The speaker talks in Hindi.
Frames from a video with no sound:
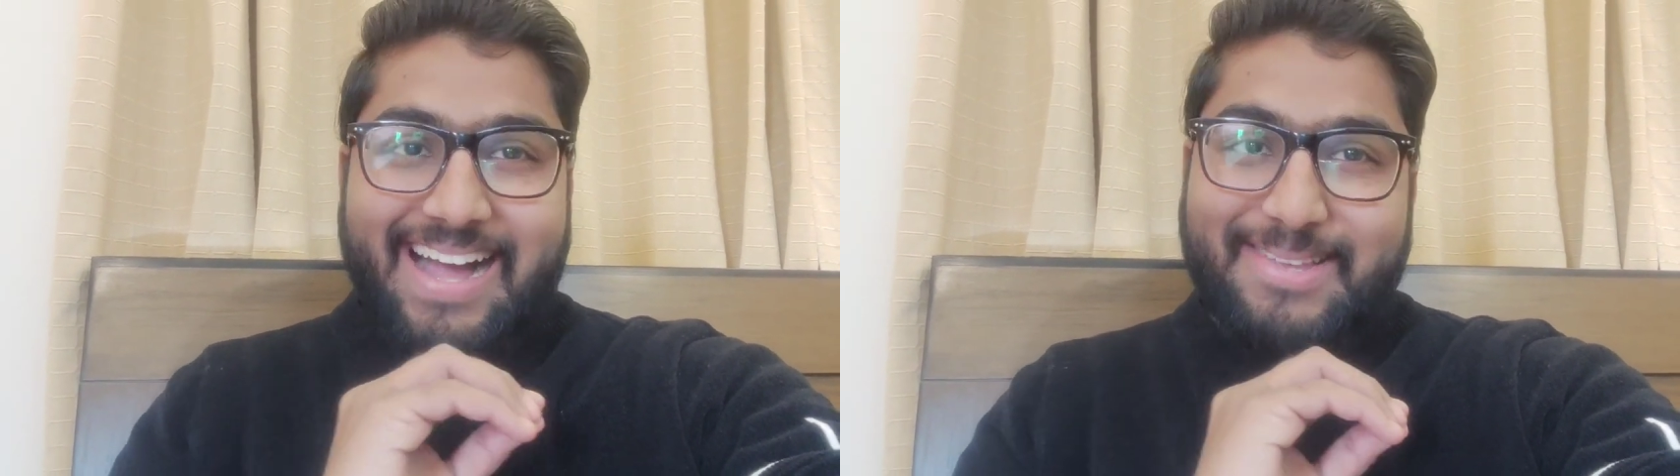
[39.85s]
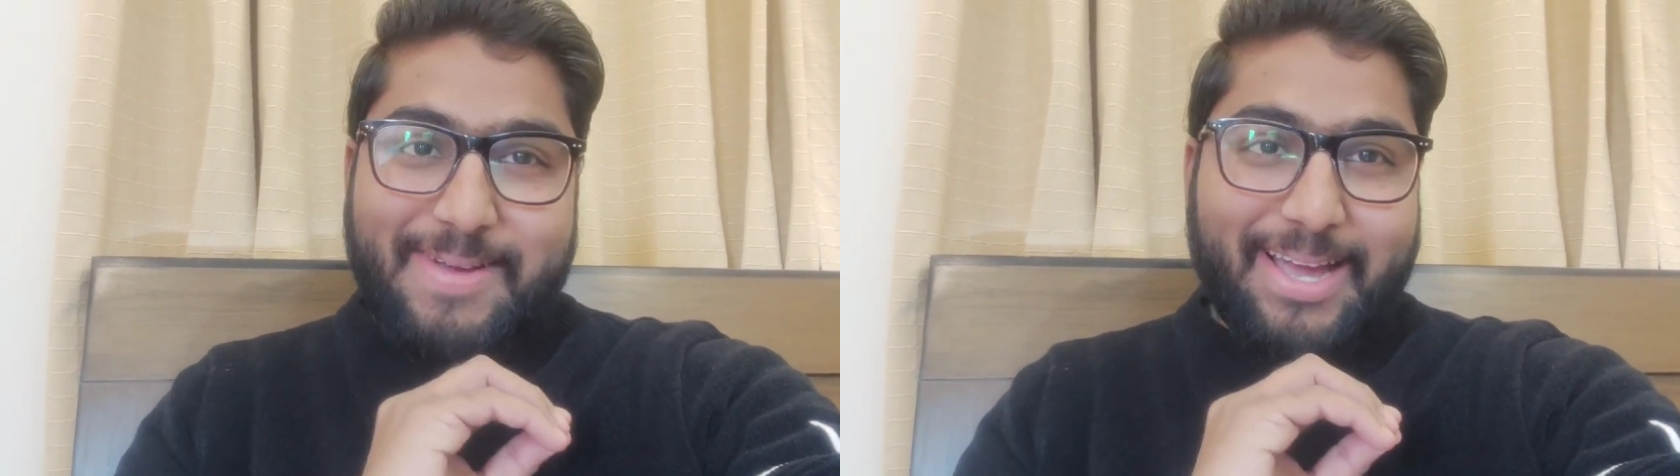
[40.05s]

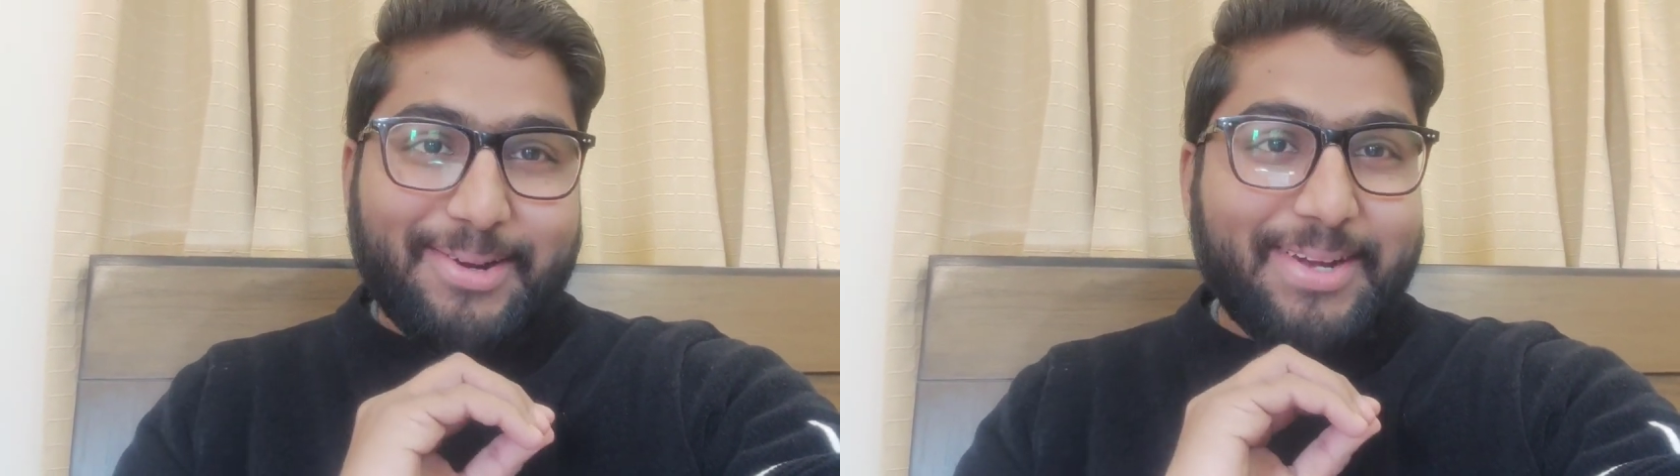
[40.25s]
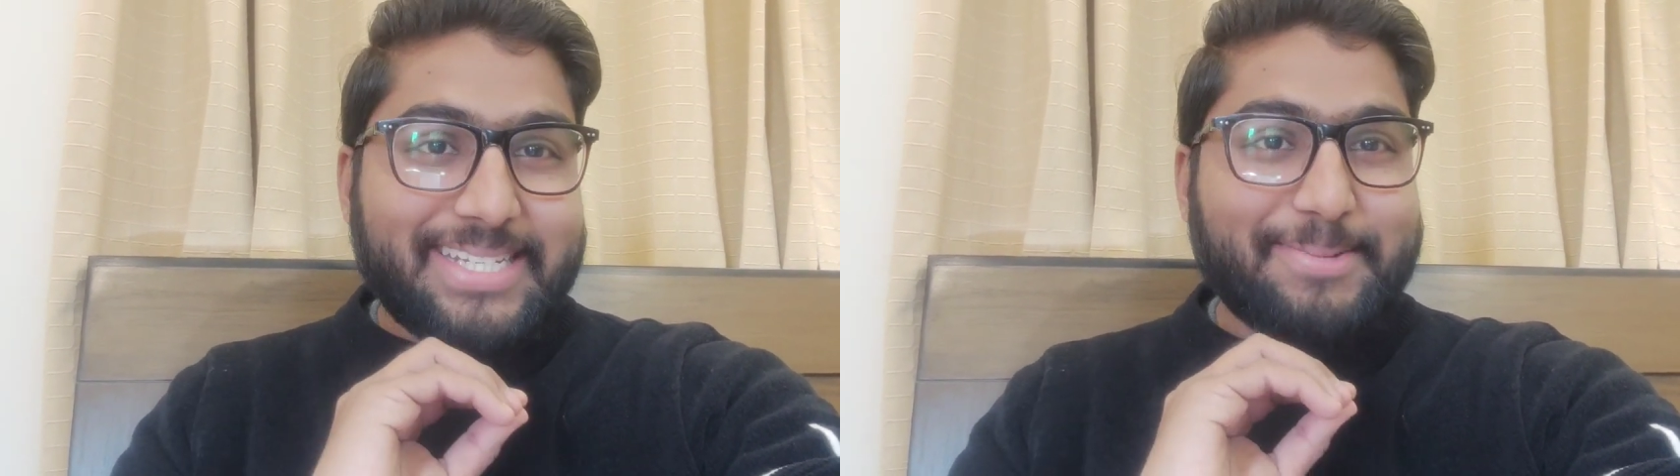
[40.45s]
आज मैं
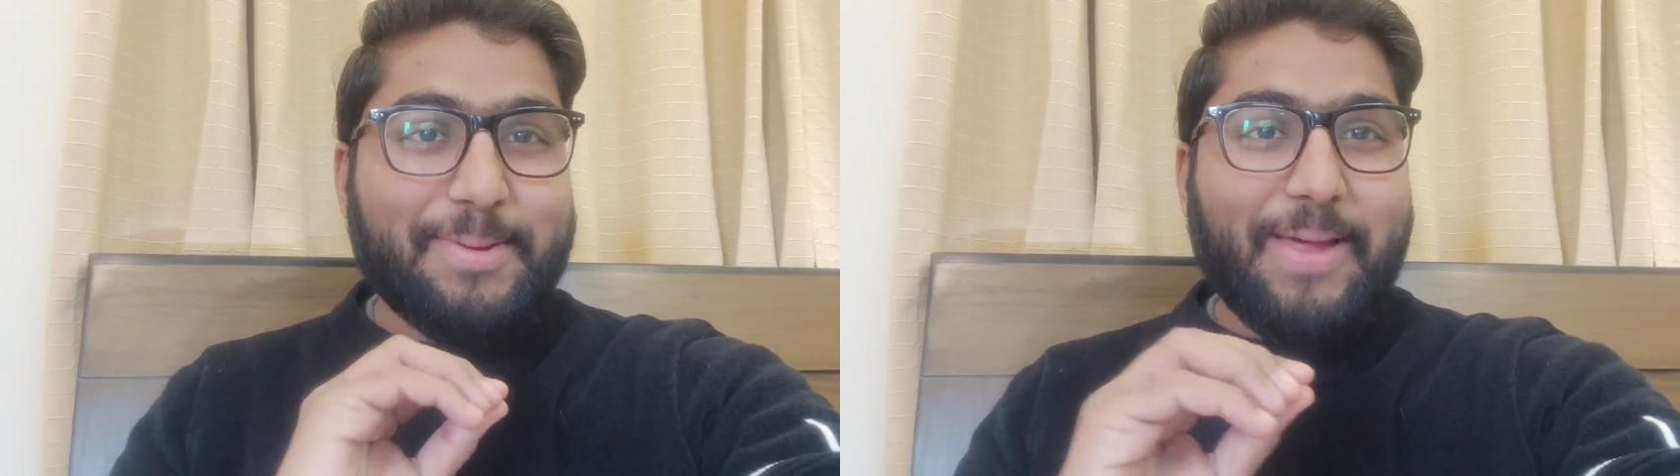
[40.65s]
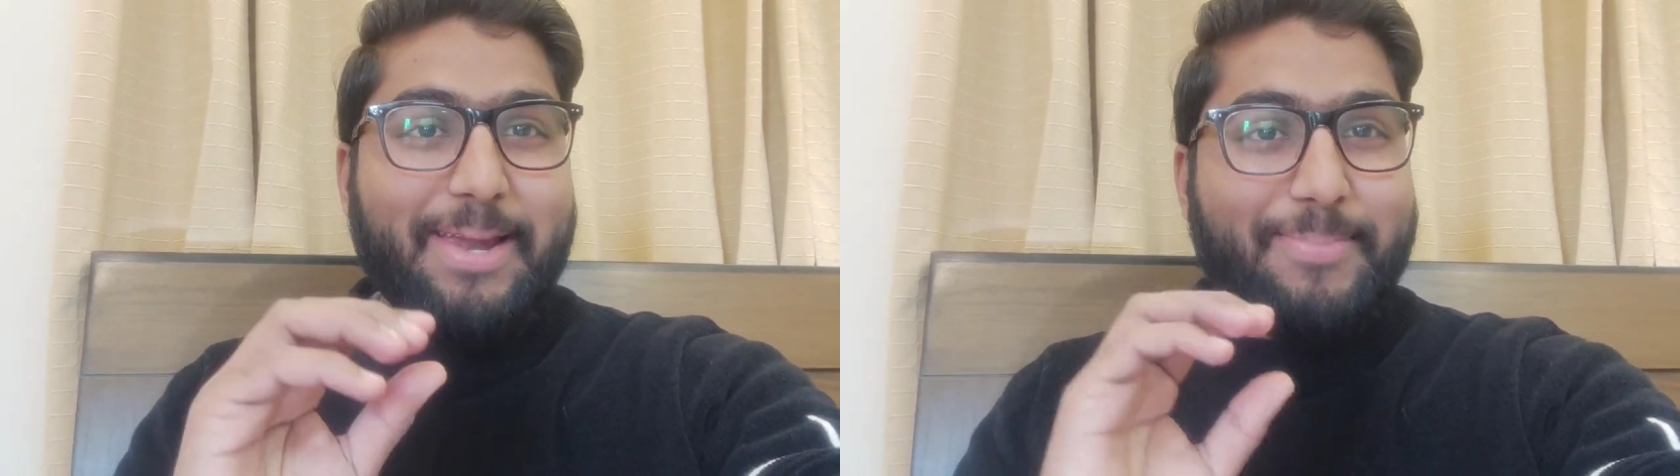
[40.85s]
करूँगा
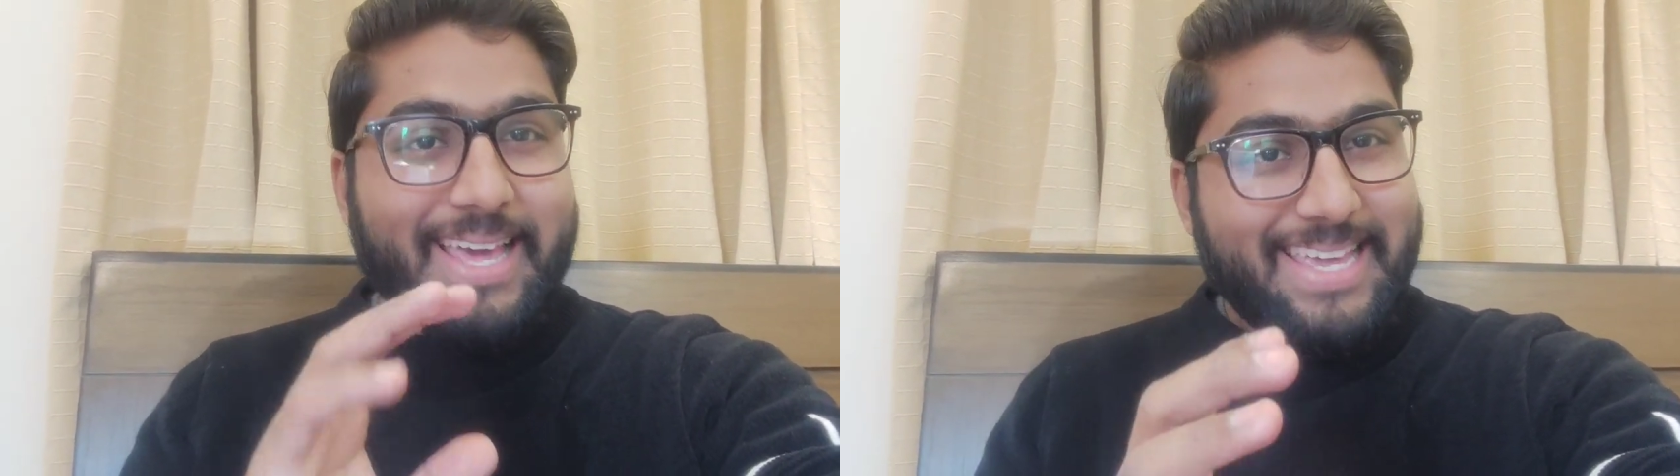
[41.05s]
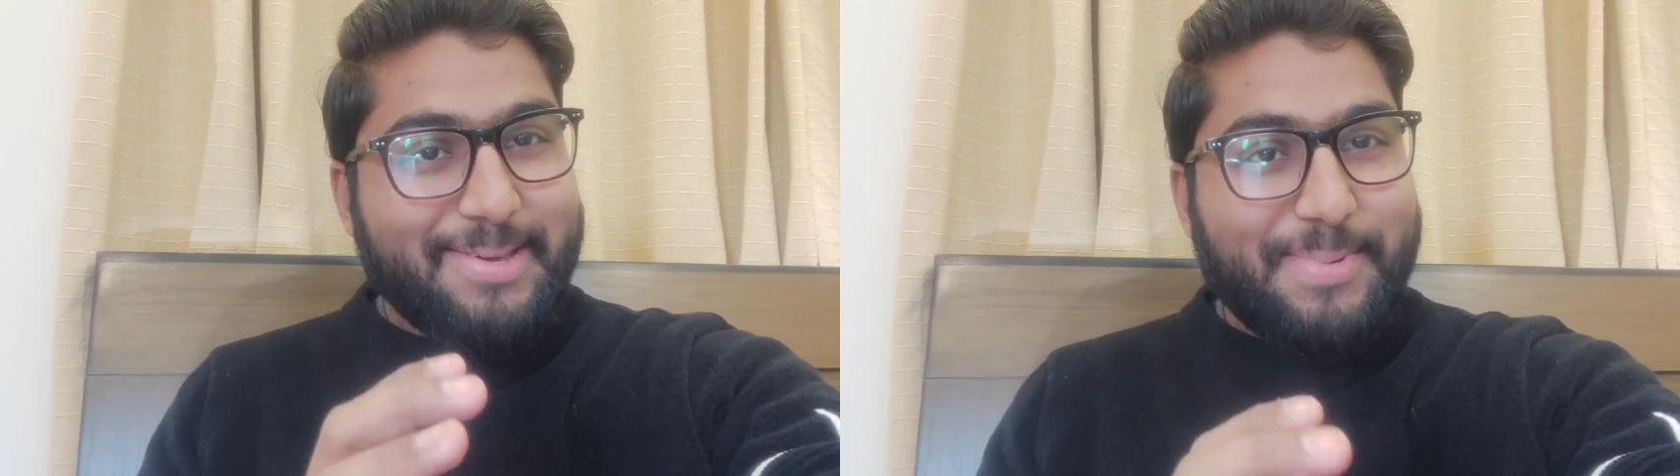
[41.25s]
सबसे पहले
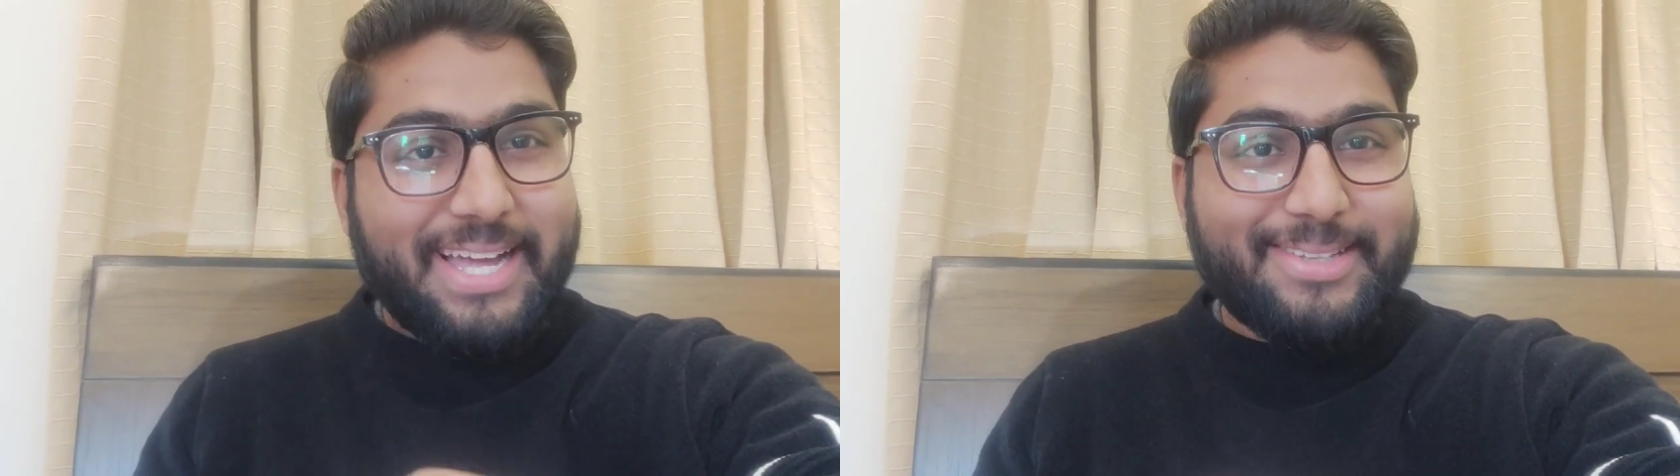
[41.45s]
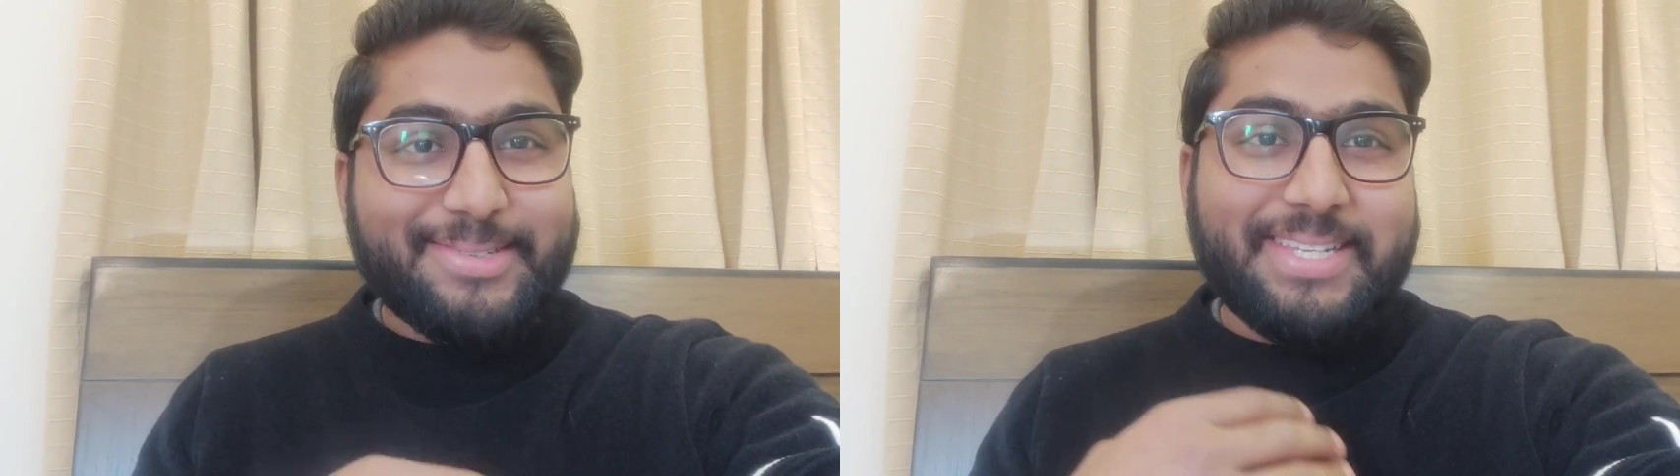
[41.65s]
पढ़ाई की
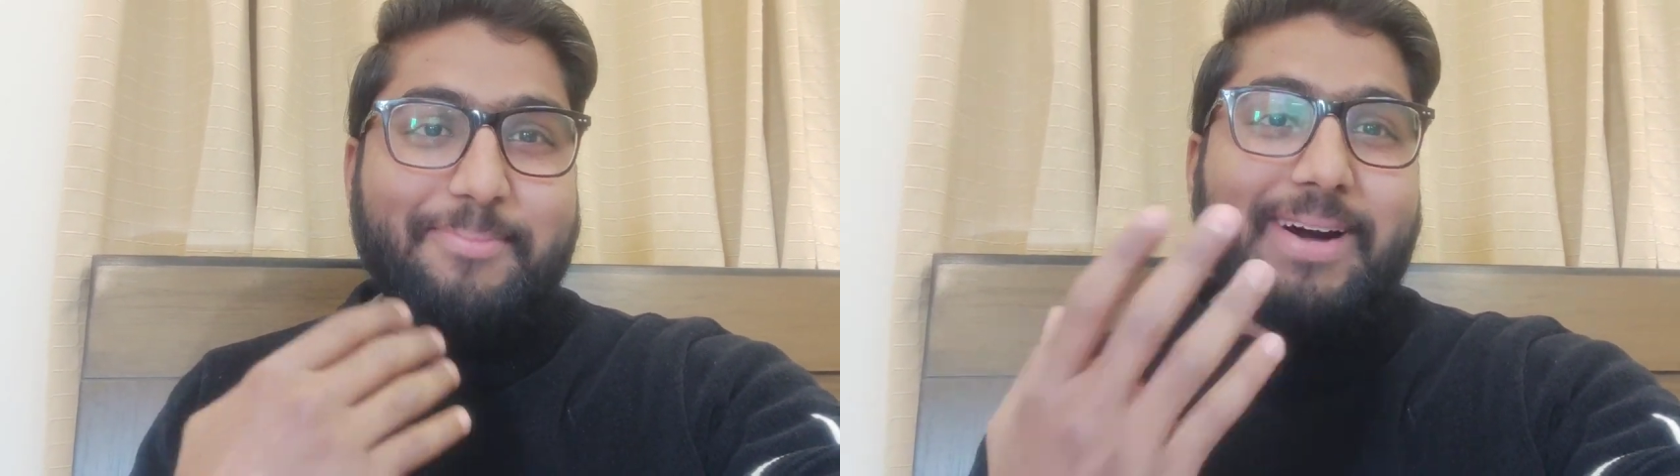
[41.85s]
बात उसके